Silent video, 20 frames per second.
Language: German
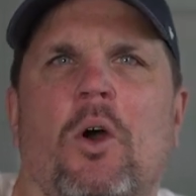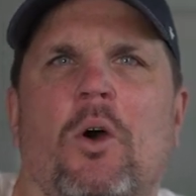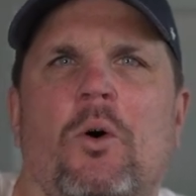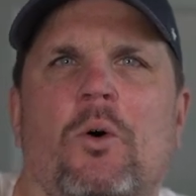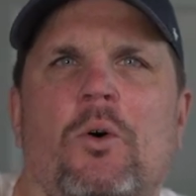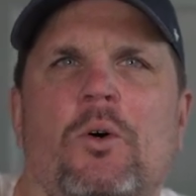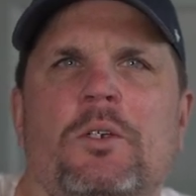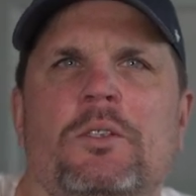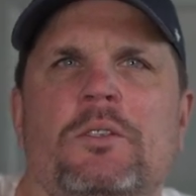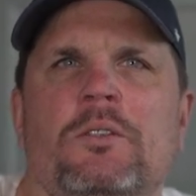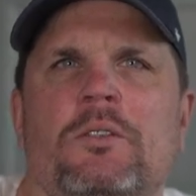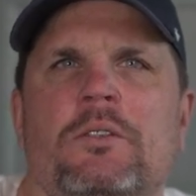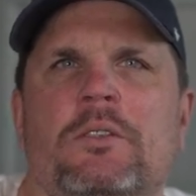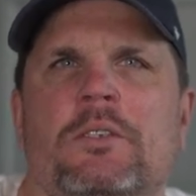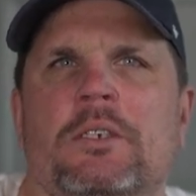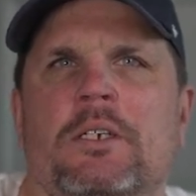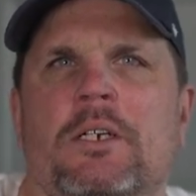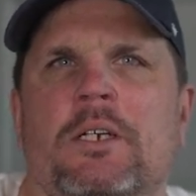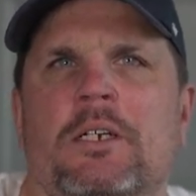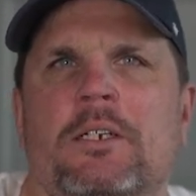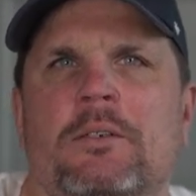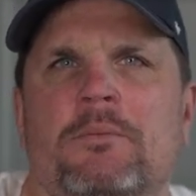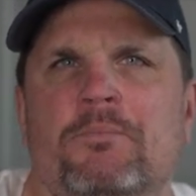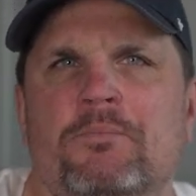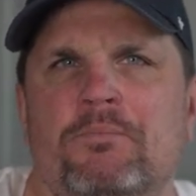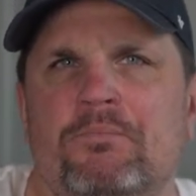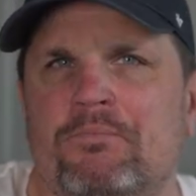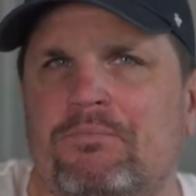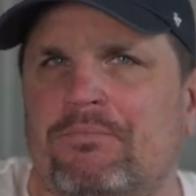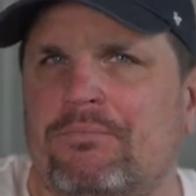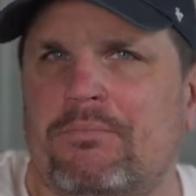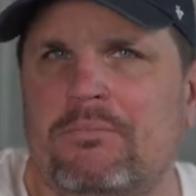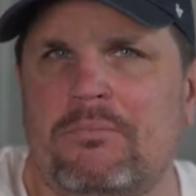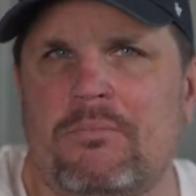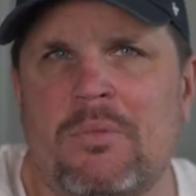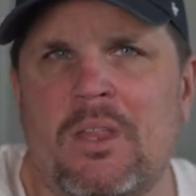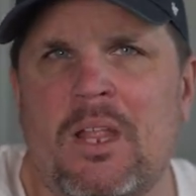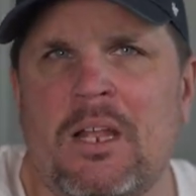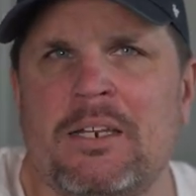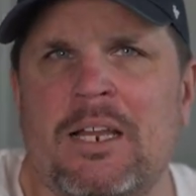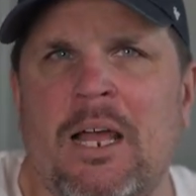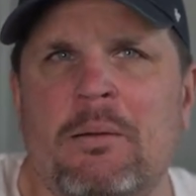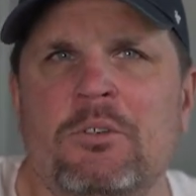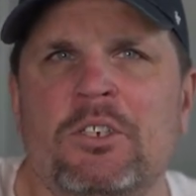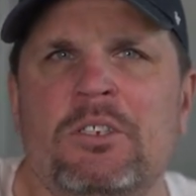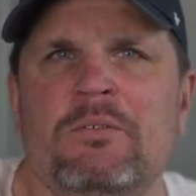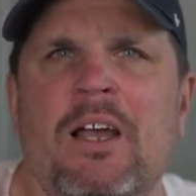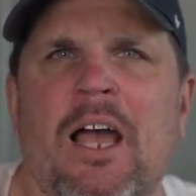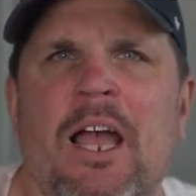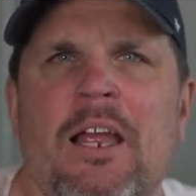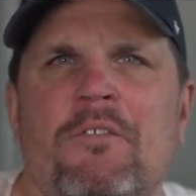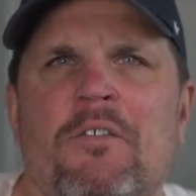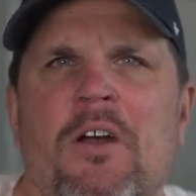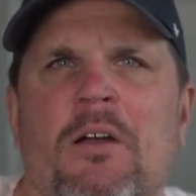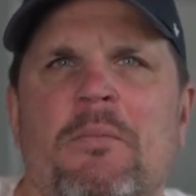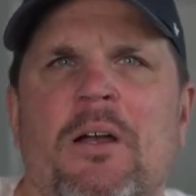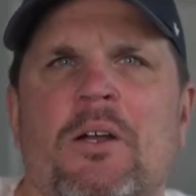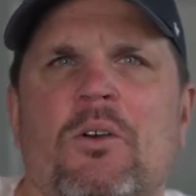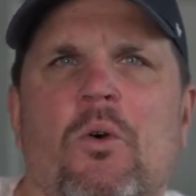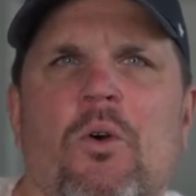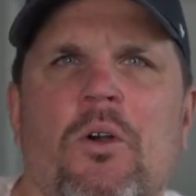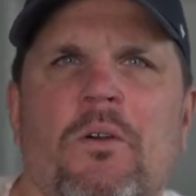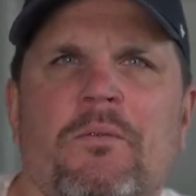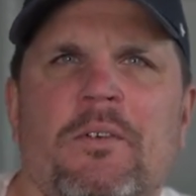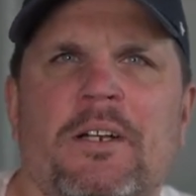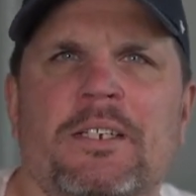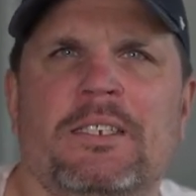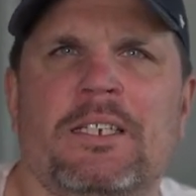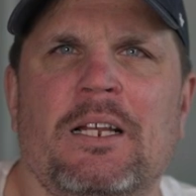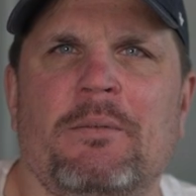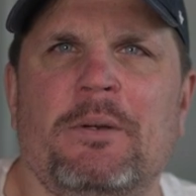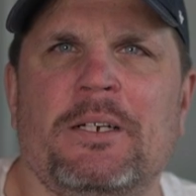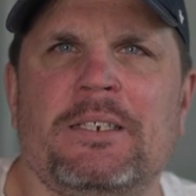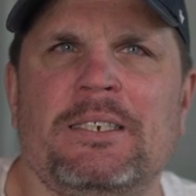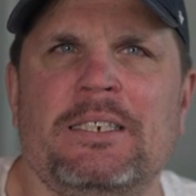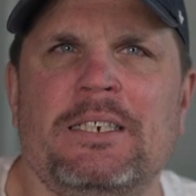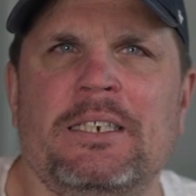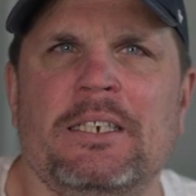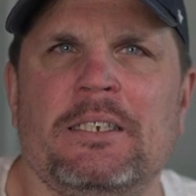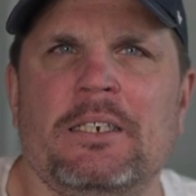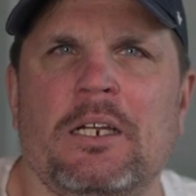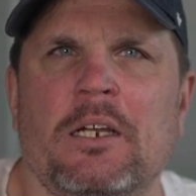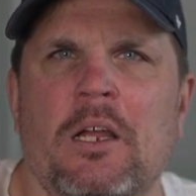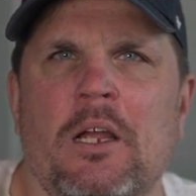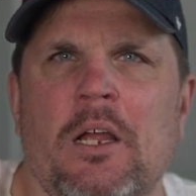Und ähm, da müssen wir einfach mal gucken, was da passiert.